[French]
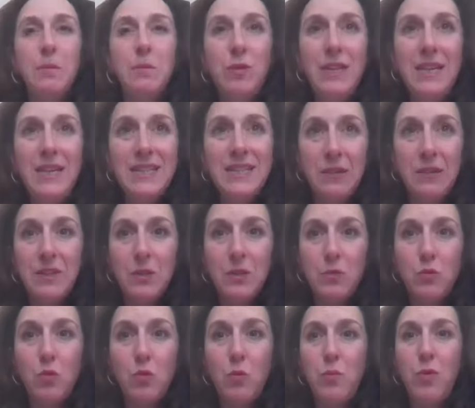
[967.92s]
symbolique, ça veut
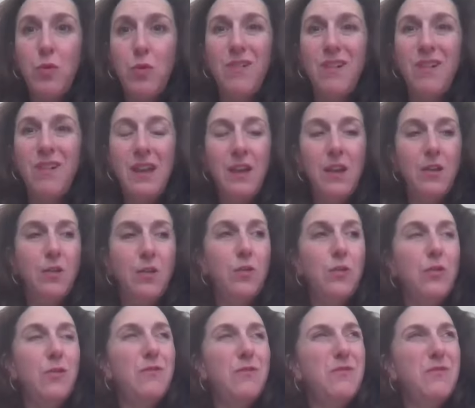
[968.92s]
dire sur le plan
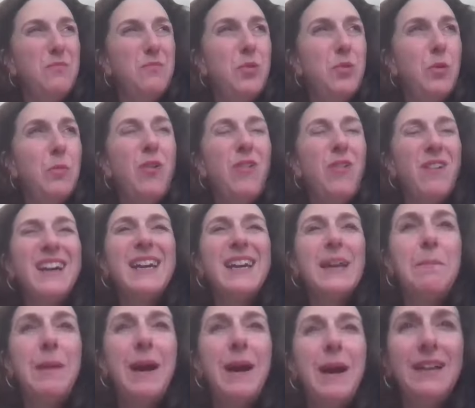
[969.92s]
euh,
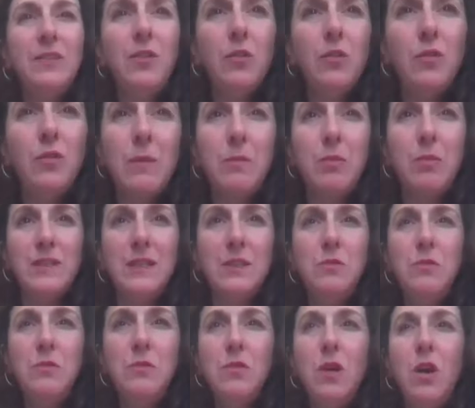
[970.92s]
réparateur de la
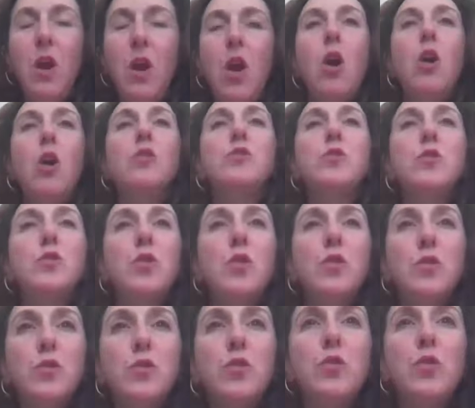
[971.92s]
procédure, en ce
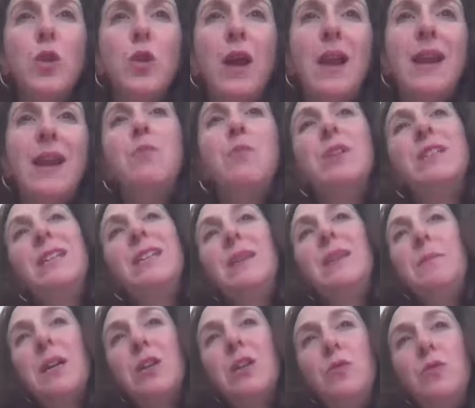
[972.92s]
sens que la moitié
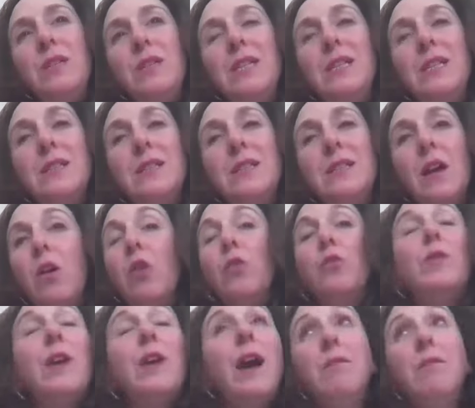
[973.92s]
des préjudices,
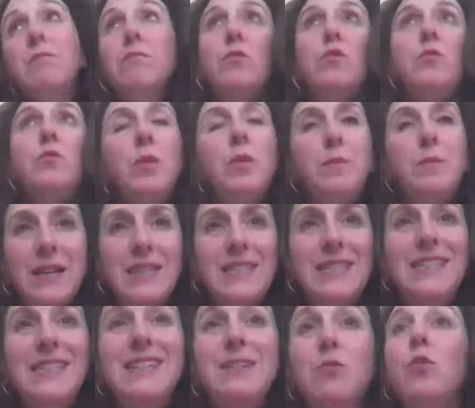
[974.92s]
en tout cas une bonne
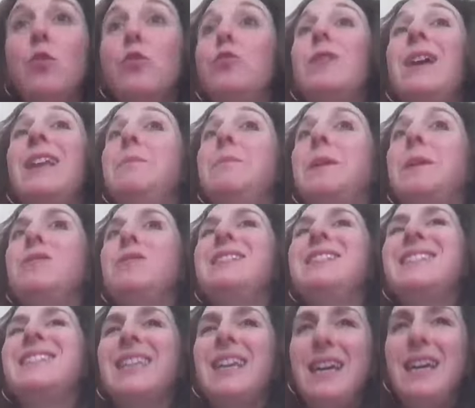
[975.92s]
partie, ou en tout cas les
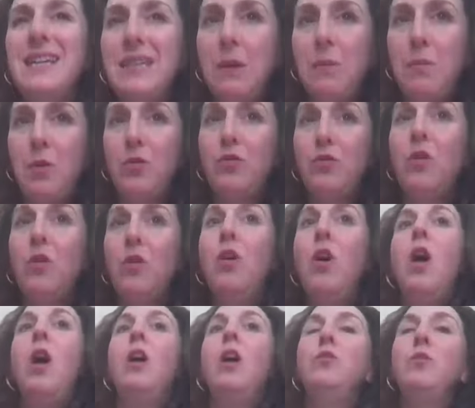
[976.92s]
préjudices très
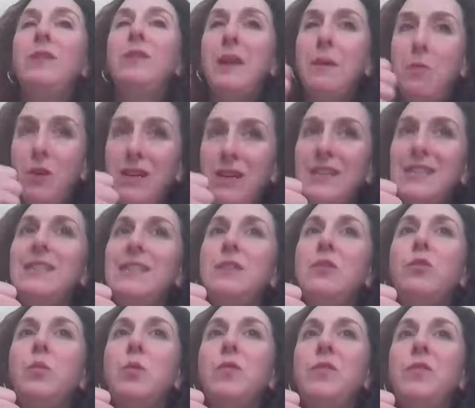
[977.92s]
importants, notamment
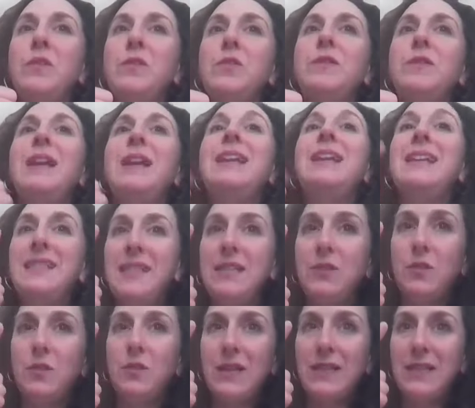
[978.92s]
l'incidence professionnelle et
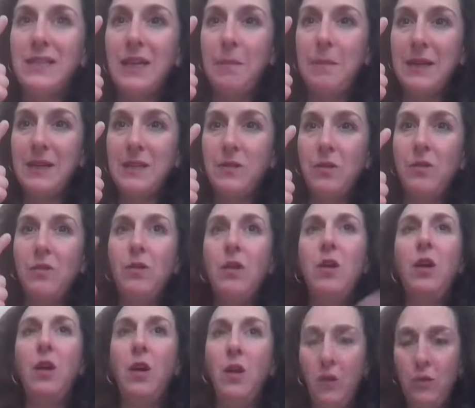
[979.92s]
l'assistance à tiers personne,
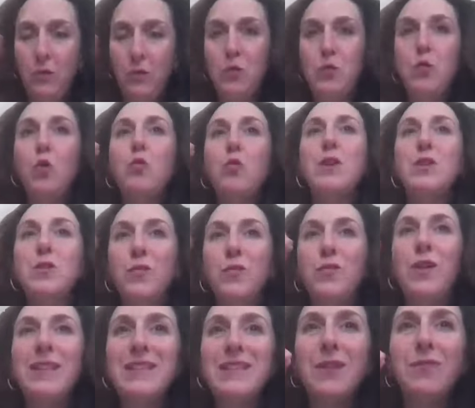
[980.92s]
ce sur quoi je
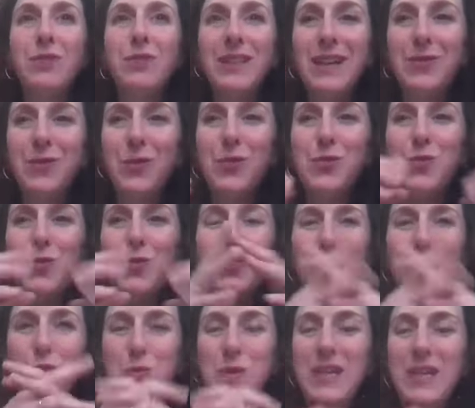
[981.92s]
veux attirer votre attention
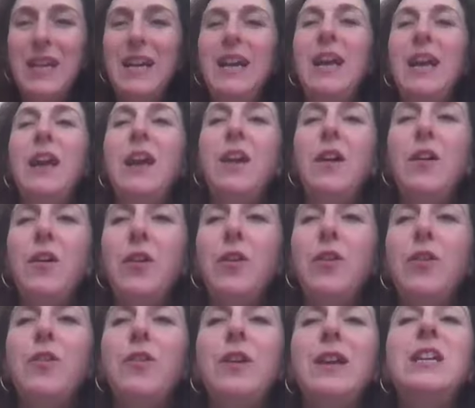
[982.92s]
aujourd'hui,
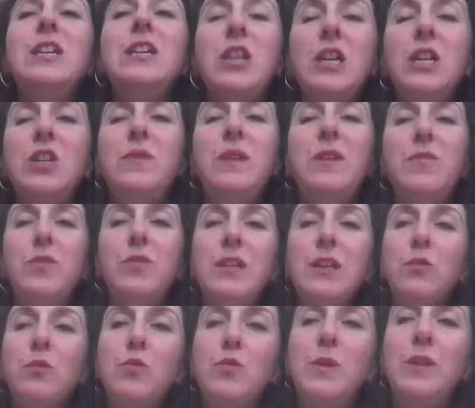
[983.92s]
euh, et, je vais y
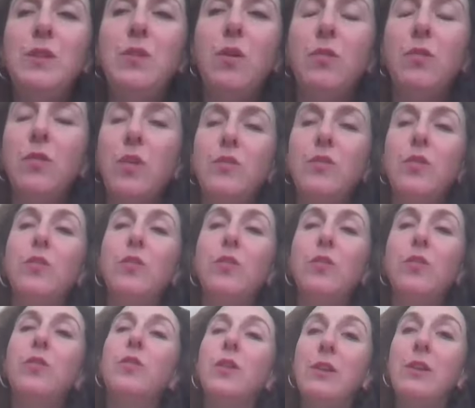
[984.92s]
venir tout de suite
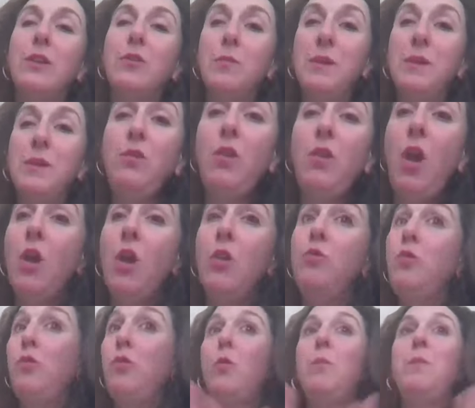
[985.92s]
dans, quelques minutes,
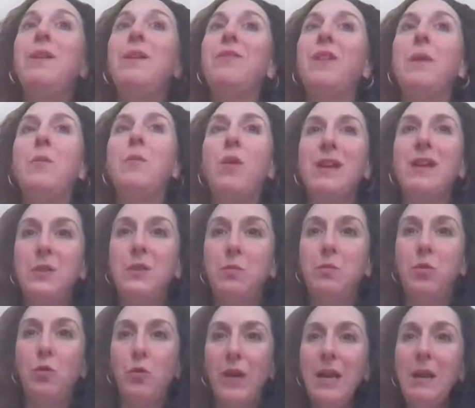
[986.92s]
ne sont pas vraiment
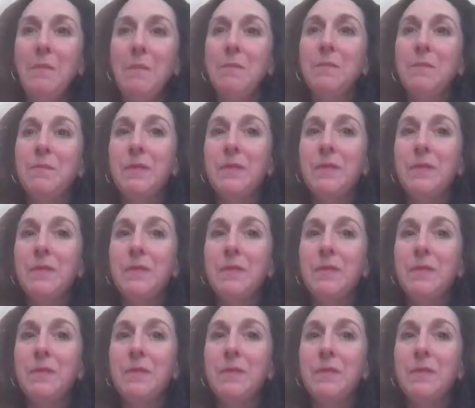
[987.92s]
explorés.